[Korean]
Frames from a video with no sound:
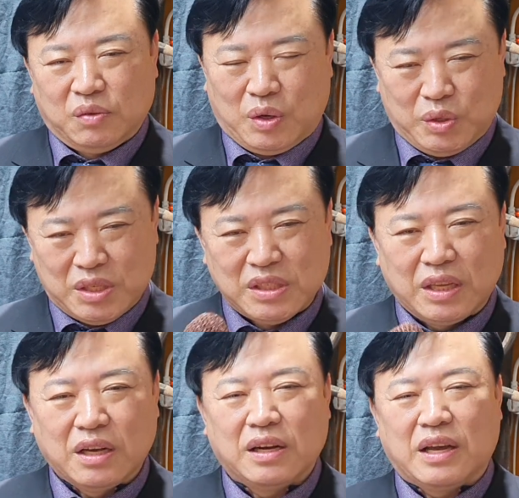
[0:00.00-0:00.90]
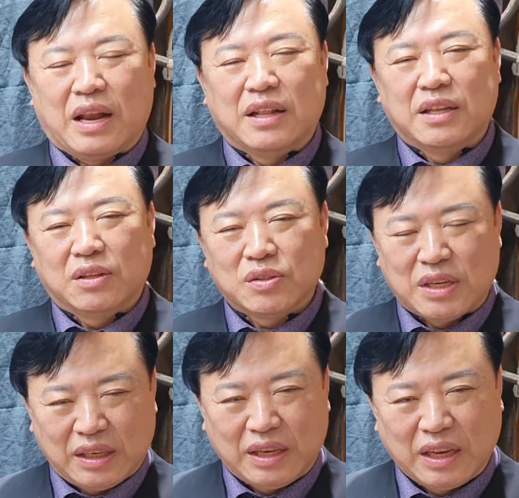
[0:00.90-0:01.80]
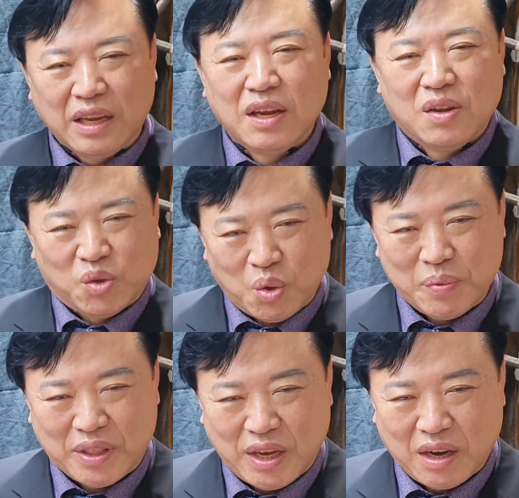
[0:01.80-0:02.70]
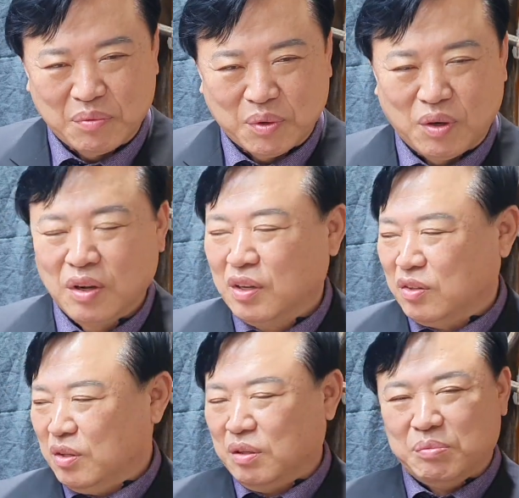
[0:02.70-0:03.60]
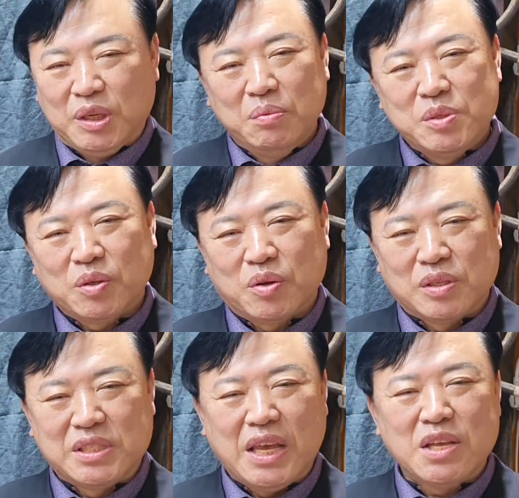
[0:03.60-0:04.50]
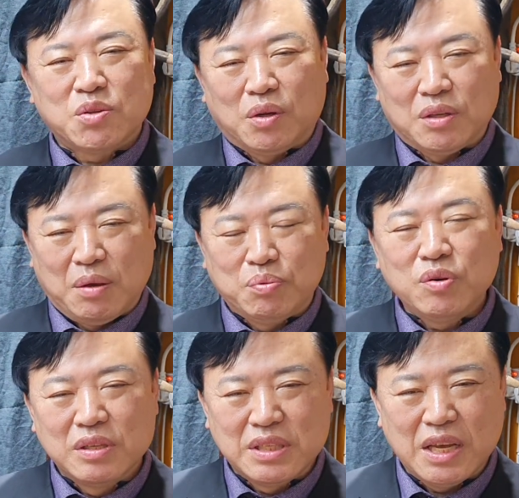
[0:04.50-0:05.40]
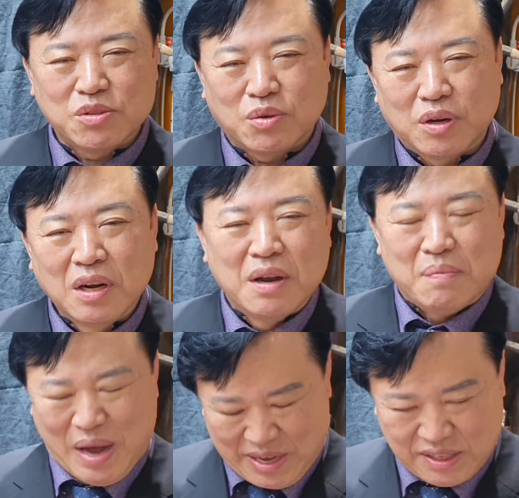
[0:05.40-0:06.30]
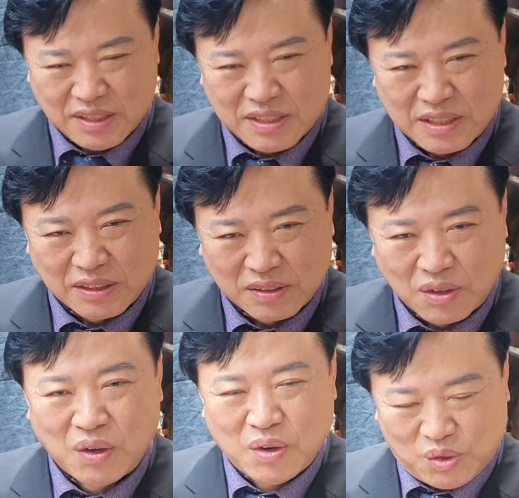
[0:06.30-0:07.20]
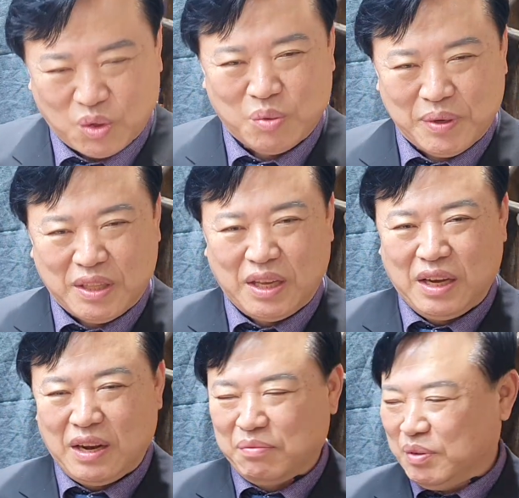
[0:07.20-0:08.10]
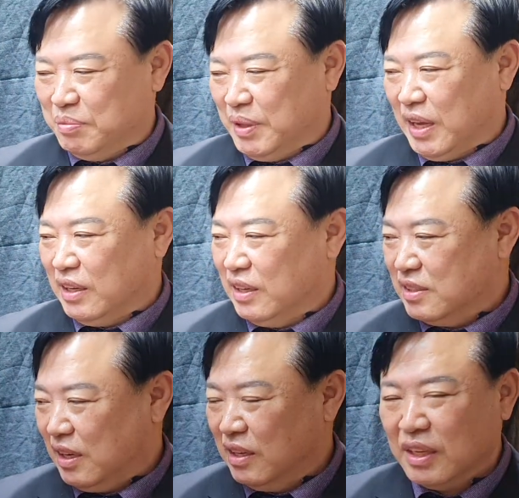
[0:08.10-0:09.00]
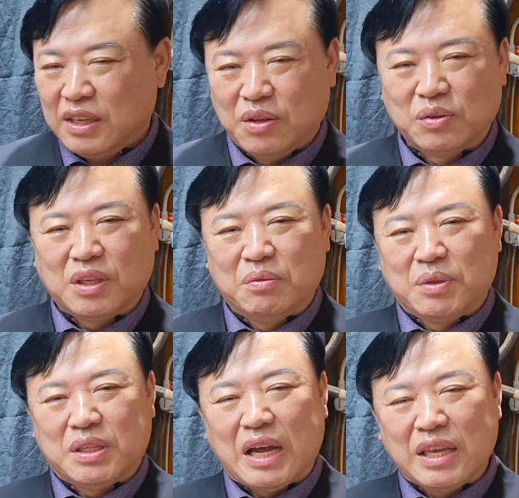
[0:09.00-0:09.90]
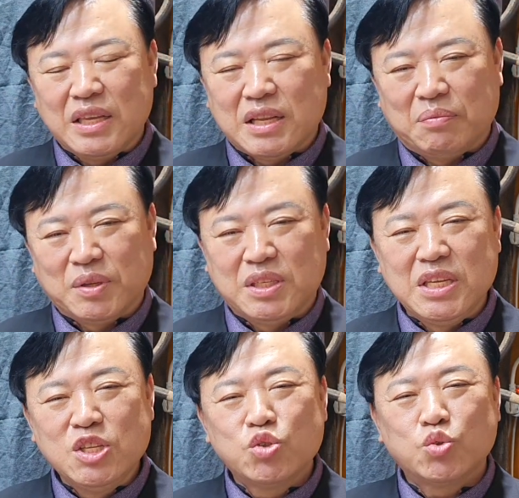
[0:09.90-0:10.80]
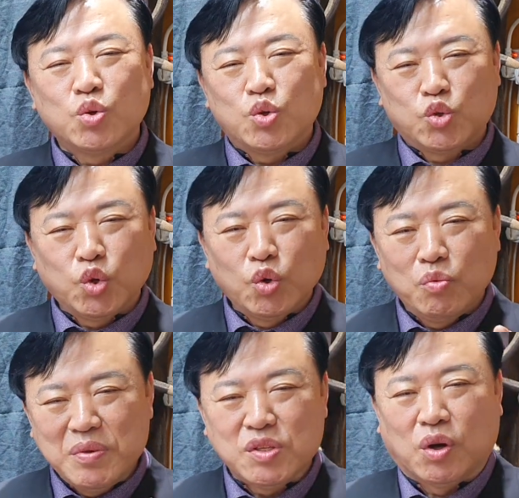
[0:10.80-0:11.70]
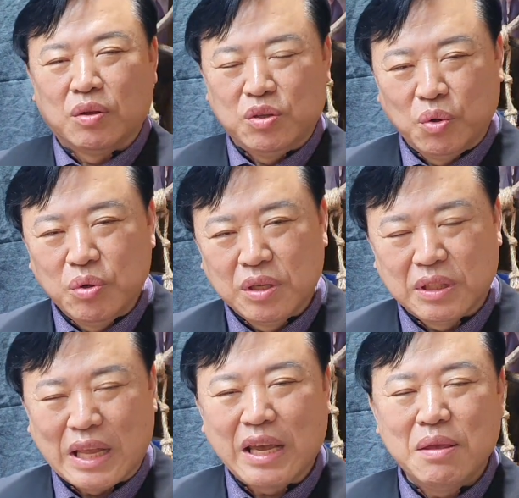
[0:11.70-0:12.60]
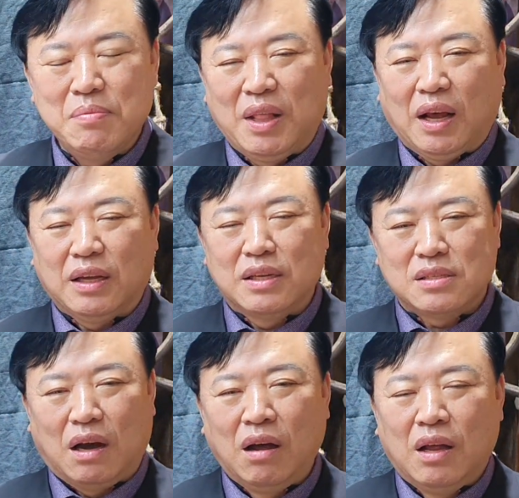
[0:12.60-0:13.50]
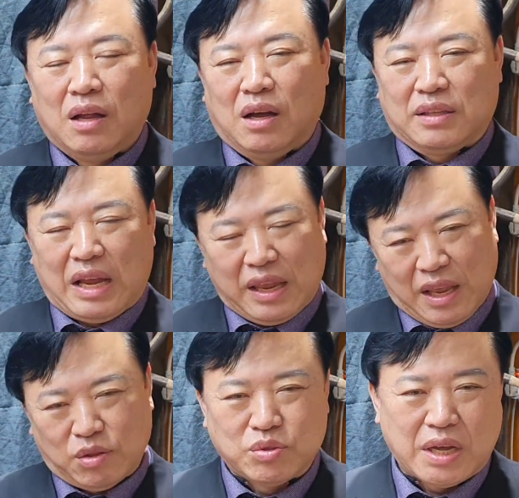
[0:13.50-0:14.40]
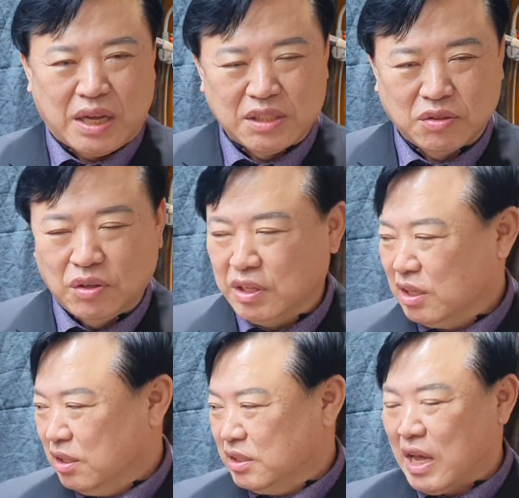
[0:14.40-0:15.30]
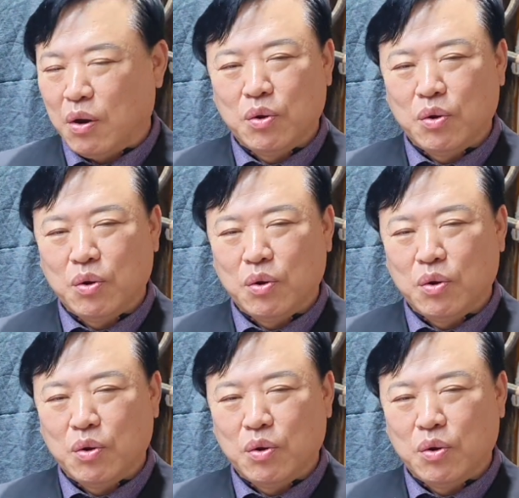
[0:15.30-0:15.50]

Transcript: 우리 성격을 가라는데도 상당히 도움이 되려보고또 음식으로는 채소, 예, 푸른 채소를 많이 드시는 것도 도움이 되리라 봅니다. 그래서 용띠는 땅이다 하면 진술충미죠 용은 땅입니다. 그래서 어, 땅에 투자하시고 이런 4, 5,